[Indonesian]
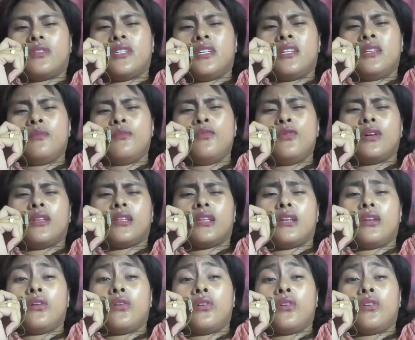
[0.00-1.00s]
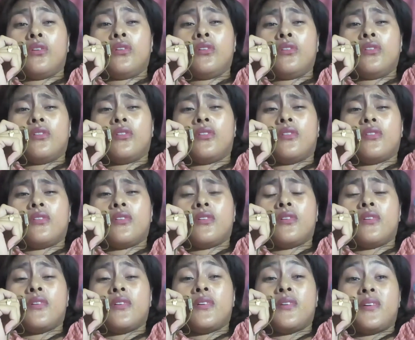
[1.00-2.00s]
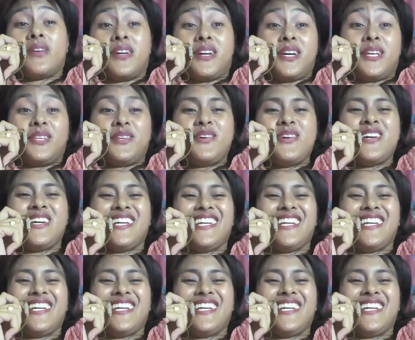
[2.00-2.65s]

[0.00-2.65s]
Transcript: Jadi buat Lolo atau